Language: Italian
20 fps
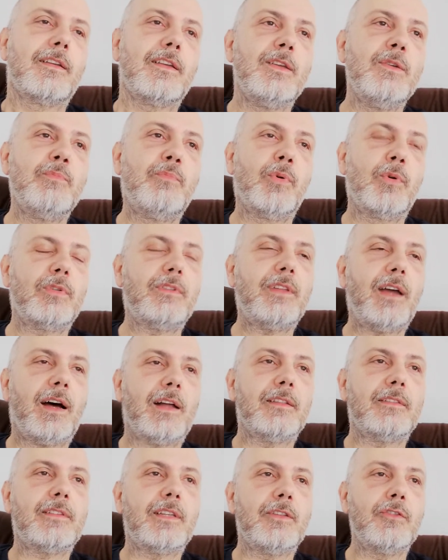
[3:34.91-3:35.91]

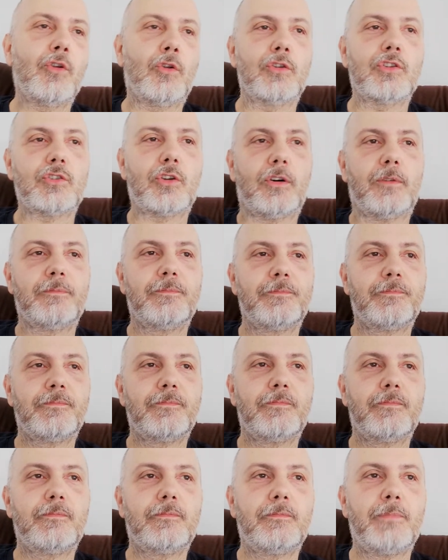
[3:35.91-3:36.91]
importanti, non lo so,
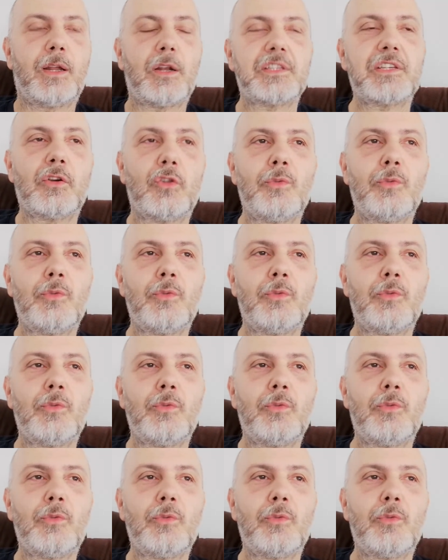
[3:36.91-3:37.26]
però